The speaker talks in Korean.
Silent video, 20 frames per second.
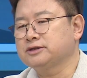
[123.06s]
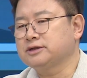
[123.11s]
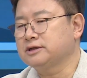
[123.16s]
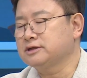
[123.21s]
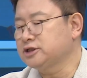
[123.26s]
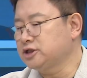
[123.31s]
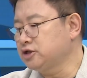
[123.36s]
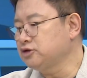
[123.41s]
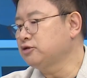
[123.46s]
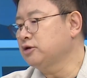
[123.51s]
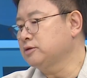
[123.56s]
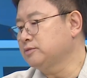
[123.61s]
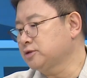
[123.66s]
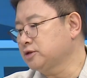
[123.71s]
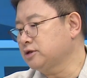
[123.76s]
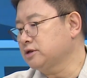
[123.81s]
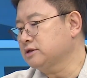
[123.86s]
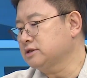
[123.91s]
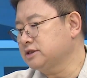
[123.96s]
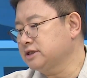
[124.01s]
해서는
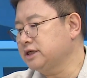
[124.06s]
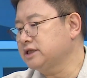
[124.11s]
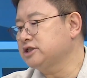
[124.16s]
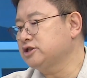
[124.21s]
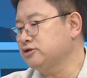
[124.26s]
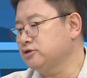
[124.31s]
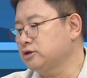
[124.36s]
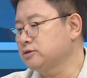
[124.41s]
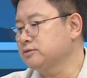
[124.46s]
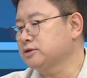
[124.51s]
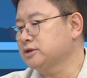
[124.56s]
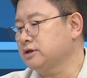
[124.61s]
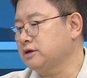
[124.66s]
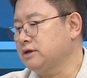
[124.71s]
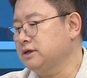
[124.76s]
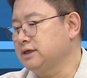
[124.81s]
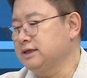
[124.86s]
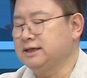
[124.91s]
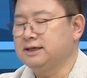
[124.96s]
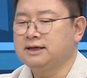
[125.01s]
10월부터 그해 음. 10월부터
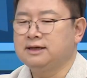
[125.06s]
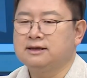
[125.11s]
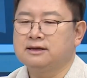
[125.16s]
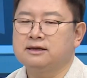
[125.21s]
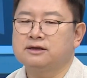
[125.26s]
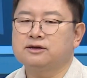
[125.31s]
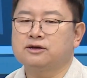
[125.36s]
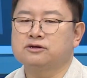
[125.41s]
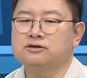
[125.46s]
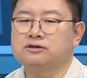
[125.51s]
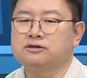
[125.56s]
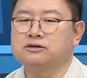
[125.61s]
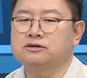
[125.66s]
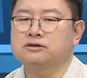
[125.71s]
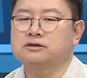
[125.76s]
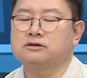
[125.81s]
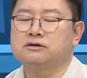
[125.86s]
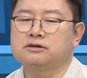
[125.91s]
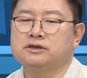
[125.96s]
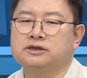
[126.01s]

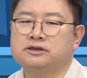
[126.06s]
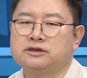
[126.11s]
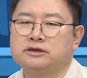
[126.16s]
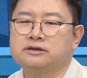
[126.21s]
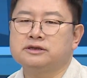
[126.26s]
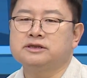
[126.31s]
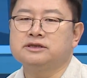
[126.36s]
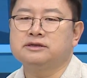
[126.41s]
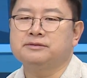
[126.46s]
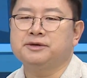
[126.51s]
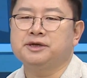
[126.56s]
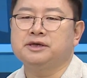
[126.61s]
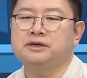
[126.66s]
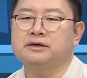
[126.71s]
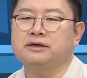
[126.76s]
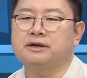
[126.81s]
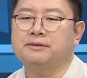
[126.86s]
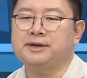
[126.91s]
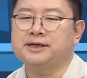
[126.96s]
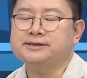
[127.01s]
결국 어,
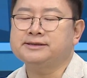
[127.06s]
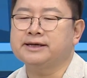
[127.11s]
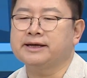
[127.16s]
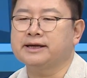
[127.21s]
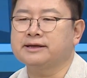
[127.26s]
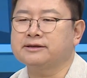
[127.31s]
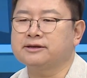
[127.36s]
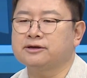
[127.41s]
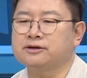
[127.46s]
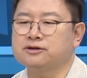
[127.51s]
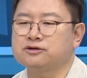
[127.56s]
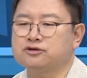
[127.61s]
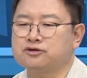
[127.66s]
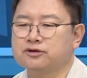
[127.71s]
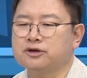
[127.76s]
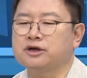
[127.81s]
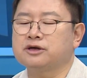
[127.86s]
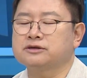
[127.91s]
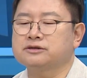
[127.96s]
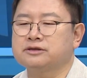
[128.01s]
2021년에 발생했던
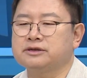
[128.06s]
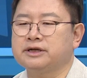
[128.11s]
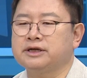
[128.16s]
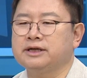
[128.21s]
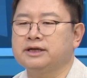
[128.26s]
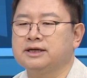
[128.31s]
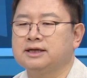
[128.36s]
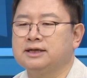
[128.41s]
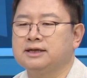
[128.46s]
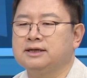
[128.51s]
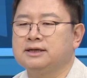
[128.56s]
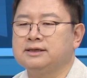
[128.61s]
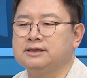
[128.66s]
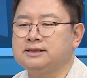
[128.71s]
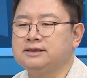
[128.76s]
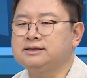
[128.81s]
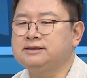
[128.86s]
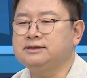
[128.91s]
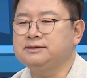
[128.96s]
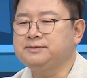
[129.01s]
충격들이
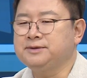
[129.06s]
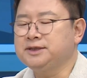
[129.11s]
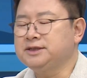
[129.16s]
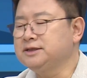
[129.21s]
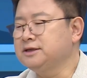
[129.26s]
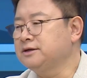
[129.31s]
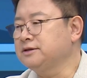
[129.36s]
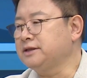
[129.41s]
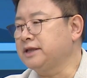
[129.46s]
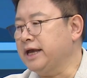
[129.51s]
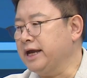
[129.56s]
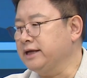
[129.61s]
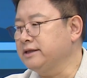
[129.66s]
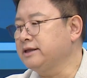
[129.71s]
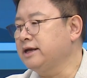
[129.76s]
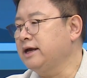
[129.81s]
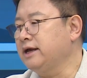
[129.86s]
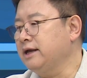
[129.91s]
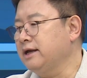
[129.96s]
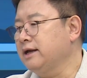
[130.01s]
22년
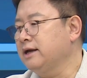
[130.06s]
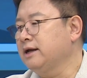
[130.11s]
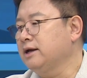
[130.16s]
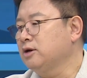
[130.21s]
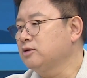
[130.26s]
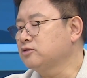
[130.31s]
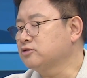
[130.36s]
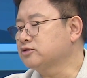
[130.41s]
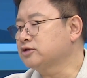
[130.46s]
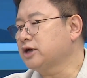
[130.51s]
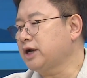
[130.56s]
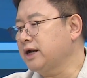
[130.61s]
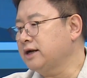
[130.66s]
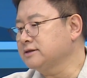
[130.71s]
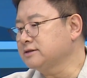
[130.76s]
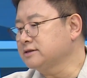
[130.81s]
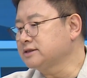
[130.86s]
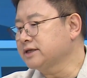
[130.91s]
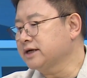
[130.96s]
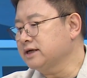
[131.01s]
내내
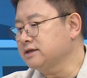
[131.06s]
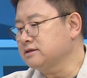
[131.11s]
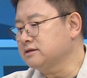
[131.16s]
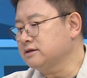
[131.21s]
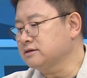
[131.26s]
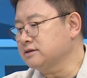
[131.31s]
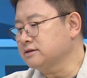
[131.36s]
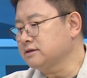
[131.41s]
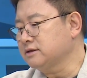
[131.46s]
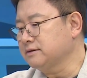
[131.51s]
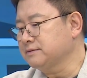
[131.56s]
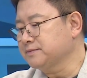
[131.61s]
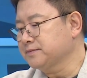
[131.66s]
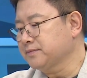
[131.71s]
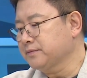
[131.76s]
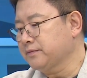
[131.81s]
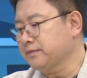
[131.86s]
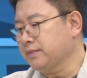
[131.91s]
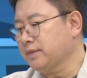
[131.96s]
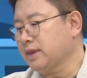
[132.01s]
우크라이나 전쟁까지 터져서
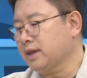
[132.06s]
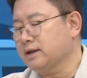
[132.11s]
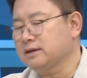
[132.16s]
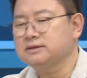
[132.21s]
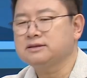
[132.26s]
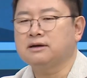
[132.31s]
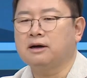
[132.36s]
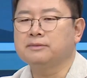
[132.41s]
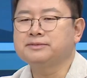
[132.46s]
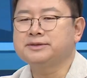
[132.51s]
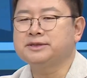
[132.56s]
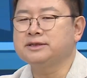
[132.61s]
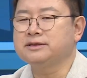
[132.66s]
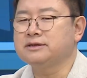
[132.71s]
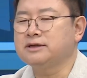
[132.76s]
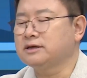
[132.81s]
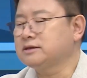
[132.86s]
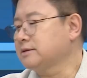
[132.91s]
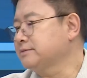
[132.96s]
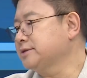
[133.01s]
네. 그냥
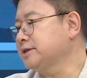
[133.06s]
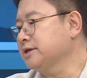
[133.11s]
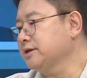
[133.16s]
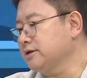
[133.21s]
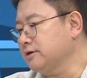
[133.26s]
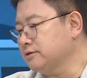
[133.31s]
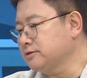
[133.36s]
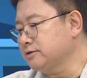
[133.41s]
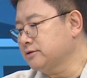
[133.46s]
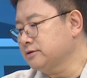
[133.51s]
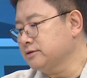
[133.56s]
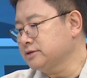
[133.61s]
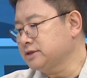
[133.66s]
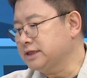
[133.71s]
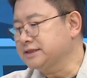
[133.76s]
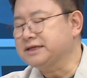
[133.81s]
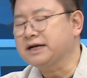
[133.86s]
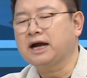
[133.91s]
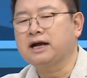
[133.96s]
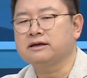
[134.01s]
엎친 데 덮친 격으로
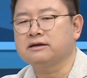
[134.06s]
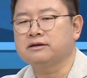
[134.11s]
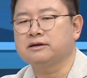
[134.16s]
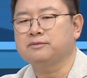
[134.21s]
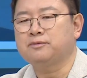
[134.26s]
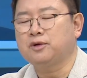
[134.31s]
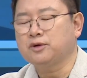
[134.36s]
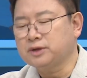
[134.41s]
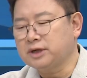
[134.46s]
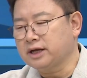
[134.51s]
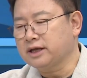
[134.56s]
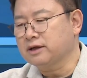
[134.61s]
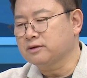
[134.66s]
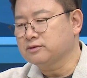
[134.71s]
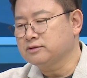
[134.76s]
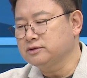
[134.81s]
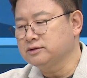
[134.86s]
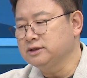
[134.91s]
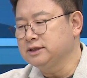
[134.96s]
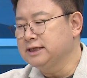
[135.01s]
자산 가격이
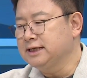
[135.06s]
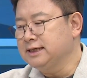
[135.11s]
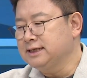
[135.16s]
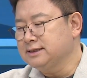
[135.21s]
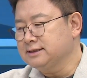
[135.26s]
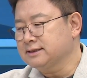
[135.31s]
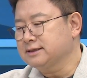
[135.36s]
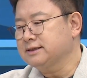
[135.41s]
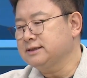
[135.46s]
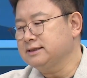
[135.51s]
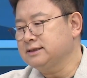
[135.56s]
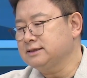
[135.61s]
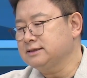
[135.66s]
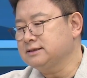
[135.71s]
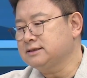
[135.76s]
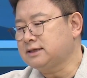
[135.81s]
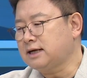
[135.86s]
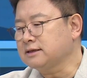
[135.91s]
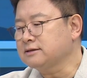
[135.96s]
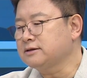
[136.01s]
폭락했고 음.
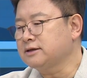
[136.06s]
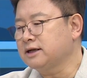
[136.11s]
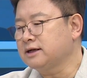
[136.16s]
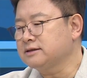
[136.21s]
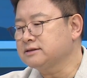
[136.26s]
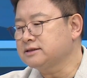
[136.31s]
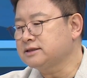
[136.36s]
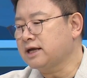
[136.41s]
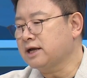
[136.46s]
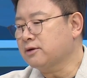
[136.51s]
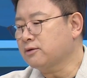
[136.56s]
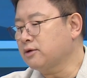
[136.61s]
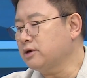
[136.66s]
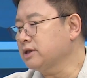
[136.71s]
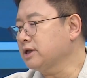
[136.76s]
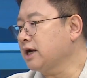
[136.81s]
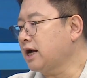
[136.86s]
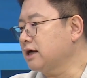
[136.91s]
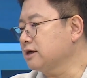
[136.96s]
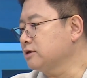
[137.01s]
특히 작년에는
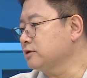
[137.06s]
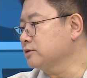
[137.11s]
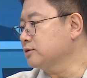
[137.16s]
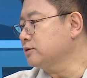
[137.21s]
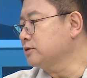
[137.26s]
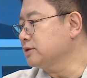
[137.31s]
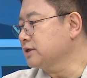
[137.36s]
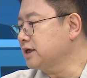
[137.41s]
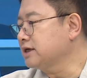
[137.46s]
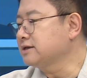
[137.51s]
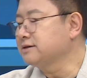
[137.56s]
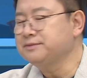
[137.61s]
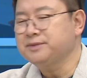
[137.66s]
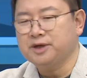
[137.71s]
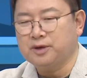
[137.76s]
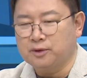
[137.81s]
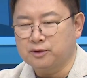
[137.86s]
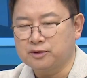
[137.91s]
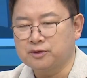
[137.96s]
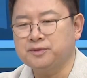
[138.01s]
채권 가격도 그러니까
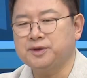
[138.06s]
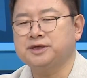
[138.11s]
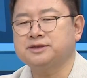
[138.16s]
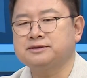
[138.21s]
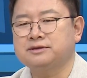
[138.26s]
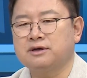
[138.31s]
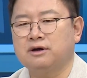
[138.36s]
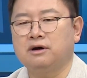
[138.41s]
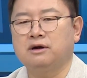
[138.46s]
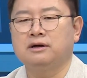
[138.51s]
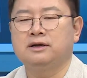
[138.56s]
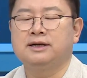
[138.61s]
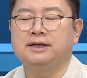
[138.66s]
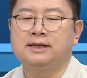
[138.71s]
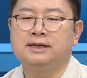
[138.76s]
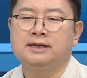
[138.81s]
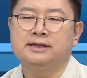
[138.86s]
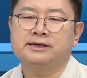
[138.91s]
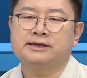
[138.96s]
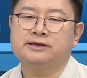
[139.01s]
금리가 오르면서
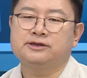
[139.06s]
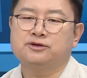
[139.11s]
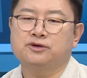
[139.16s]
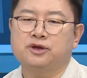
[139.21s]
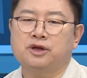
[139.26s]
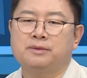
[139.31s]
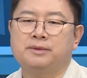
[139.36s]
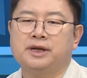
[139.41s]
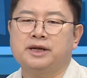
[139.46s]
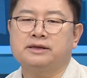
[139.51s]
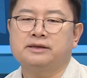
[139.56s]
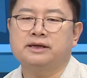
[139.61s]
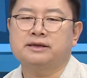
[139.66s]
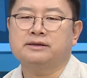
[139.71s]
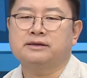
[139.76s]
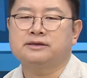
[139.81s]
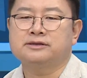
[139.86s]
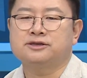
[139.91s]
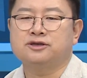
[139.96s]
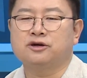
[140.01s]
기존에
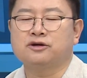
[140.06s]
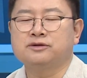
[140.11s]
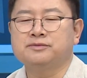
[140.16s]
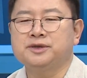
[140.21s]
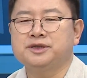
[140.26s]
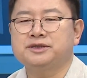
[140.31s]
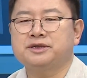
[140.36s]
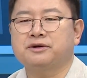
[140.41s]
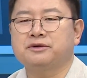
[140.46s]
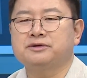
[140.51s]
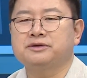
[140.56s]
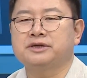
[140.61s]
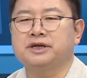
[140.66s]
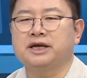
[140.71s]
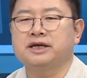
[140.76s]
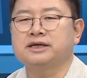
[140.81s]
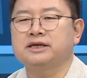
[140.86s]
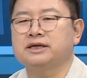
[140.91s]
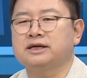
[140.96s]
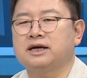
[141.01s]
발행됐던 저금리
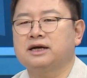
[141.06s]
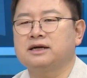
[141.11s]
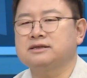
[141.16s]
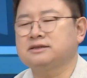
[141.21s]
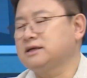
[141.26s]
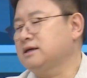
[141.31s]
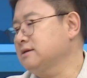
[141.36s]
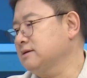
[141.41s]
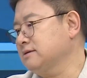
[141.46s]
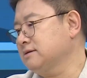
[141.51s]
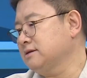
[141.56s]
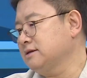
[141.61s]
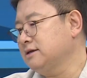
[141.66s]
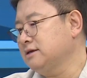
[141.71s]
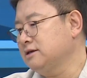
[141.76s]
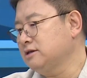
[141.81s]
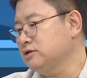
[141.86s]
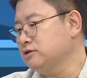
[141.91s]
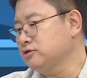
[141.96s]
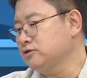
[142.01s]
채권들의 인기가 그냥
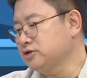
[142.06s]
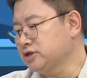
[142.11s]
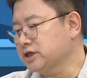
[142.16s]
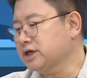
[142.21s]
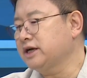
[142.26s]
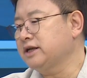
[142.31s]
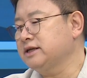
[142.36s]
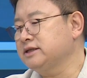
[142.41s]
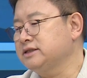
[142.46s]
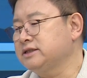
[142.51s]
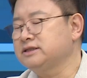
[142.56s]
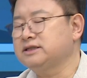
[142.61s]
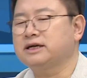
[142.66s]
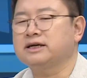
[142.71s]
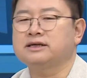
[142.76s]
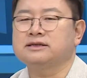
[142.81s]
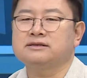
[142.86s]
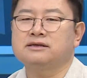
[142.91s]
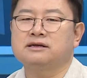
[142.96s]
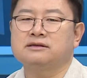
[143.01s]
순식간에
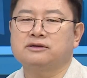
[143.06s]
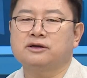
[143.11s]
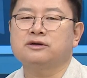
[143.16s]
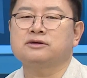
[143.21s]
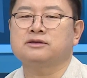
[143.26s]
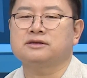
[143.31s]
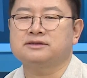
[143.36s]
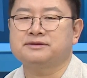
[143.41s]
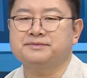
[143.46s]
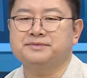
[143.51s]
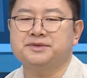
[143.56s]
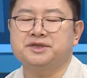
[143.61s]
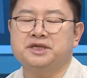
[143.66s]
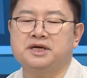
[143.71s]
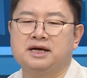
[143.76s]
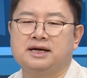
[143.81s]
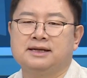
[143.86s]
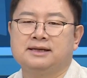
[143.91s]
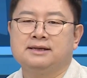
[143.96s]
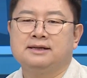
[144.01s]
시장에서 떨어졌습니다.